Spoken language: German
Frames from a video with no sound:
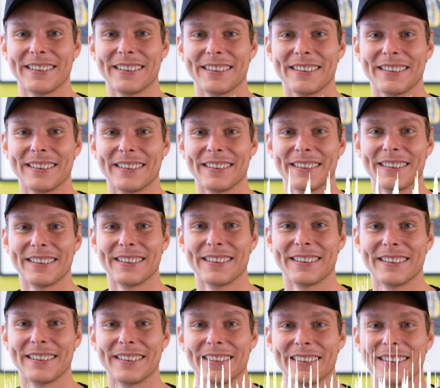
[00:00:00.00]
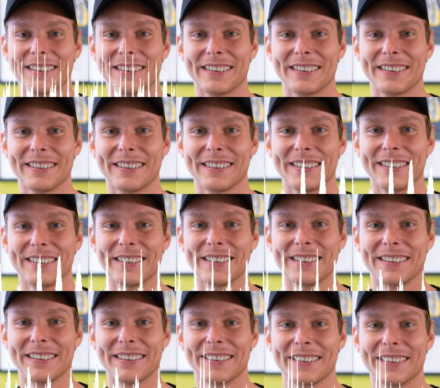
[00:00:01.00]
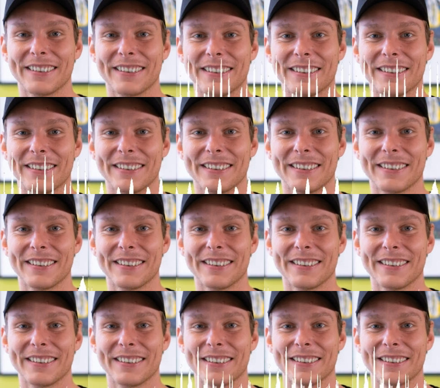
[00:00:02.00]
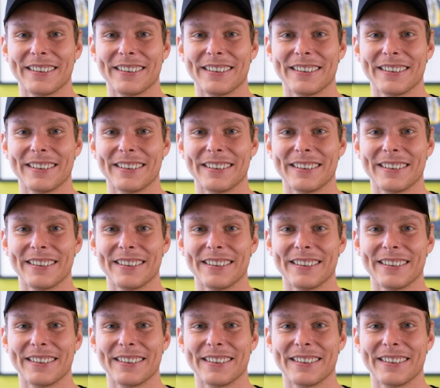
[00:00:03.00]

Das waren jetzt zwei relativ ungesunde Antworten zum Schluss.